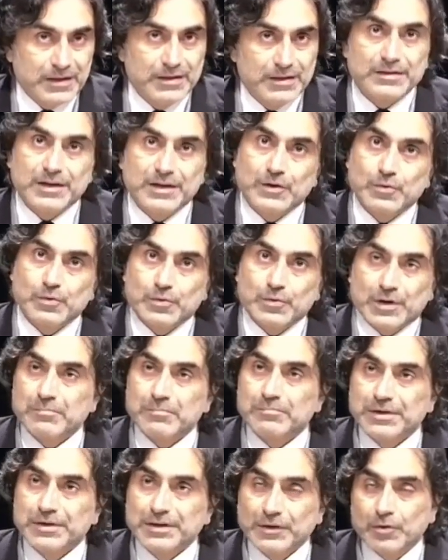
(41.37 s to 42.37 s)
İnnehu
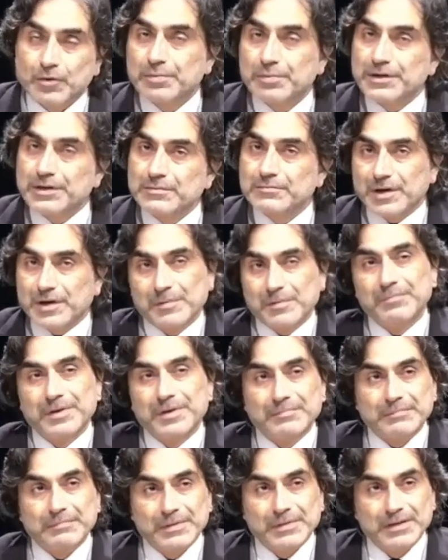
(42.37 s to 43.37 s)
Rabbi o benim
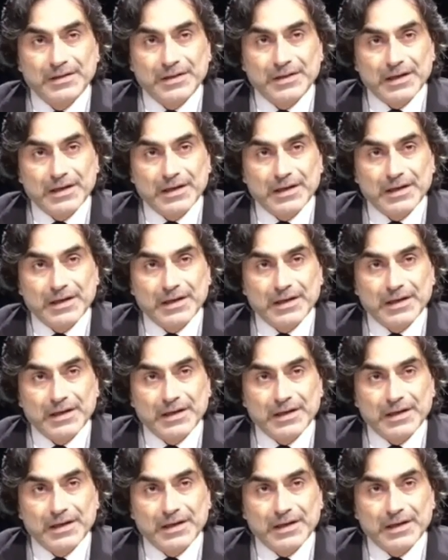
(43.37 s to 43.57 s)
Rabbim.